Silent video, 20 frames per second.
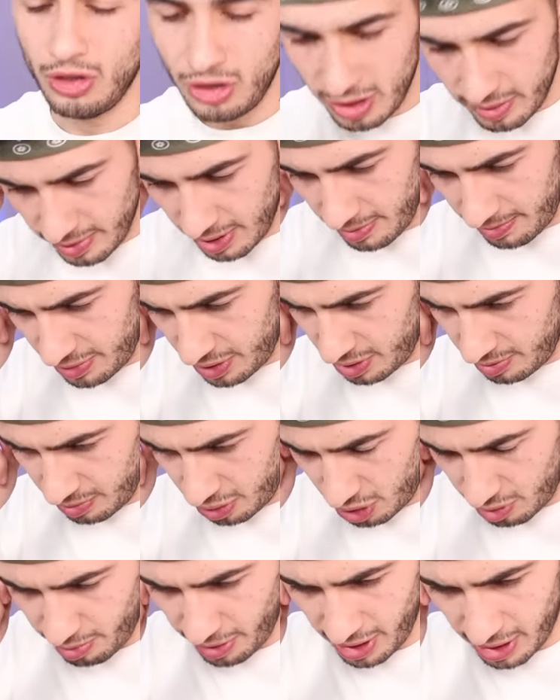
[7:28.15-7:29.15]
Acaba
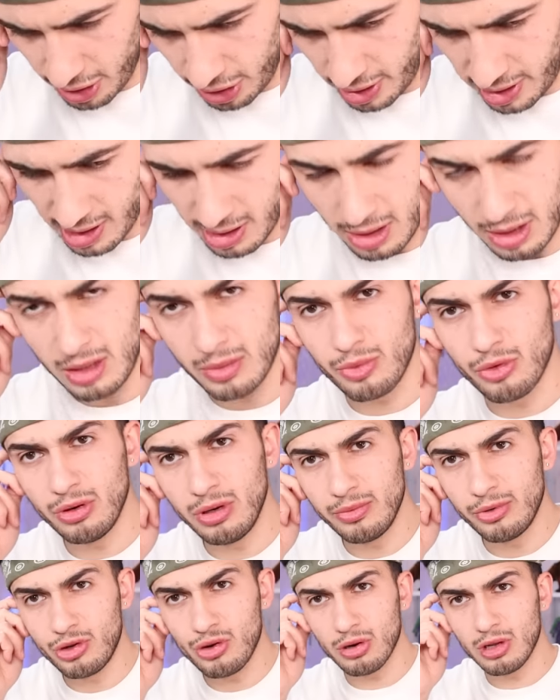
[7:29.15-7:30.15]
bizim siparişlerde de
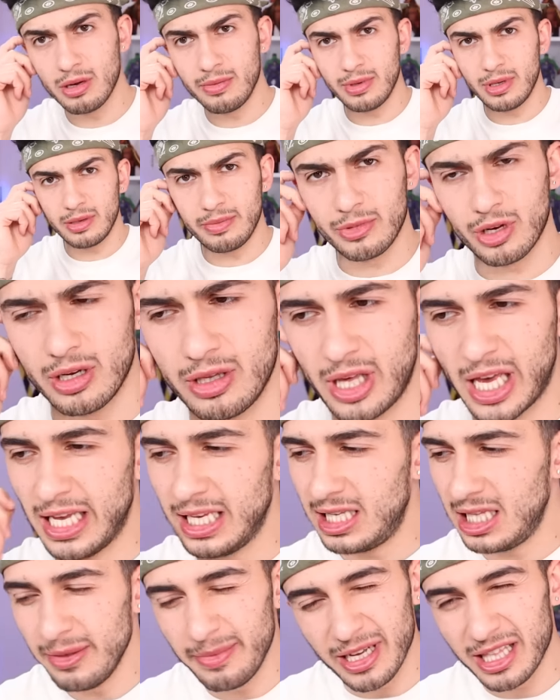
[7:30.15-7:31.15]
böyle bir şey olabilir mi ya?
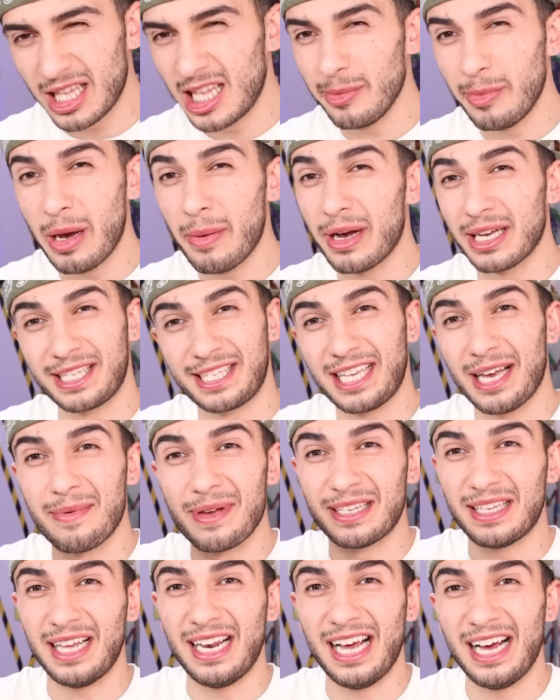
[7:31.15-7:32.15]
Teslim ettime bassa
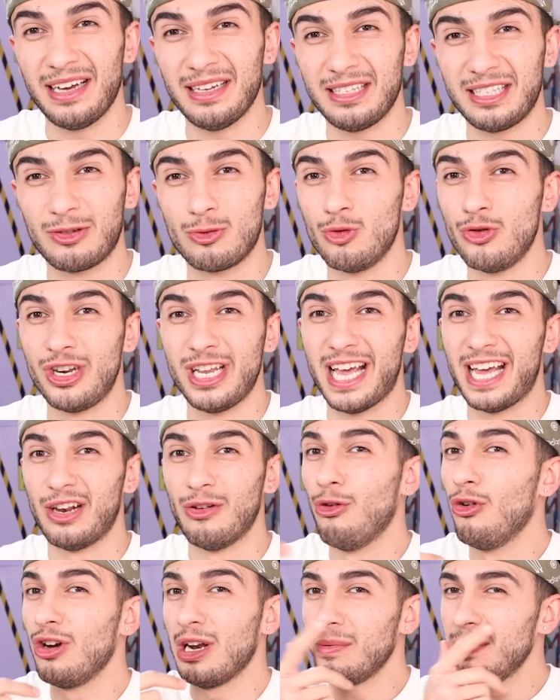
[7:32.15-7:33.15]
mesela kurye
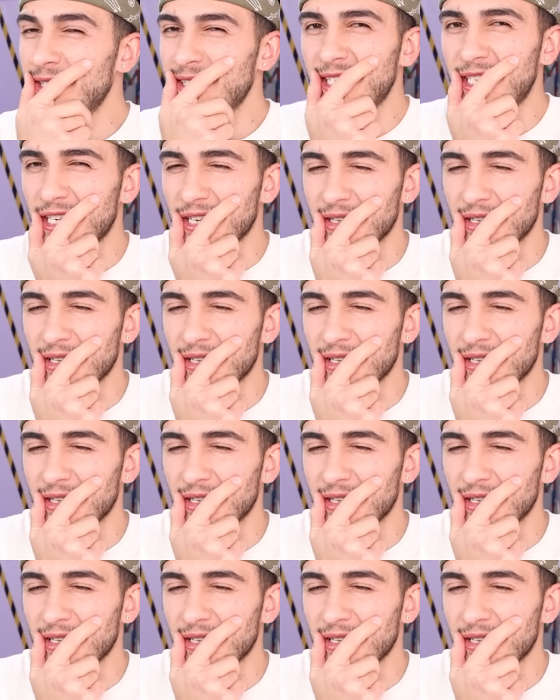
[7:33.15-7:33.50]
ne olabilir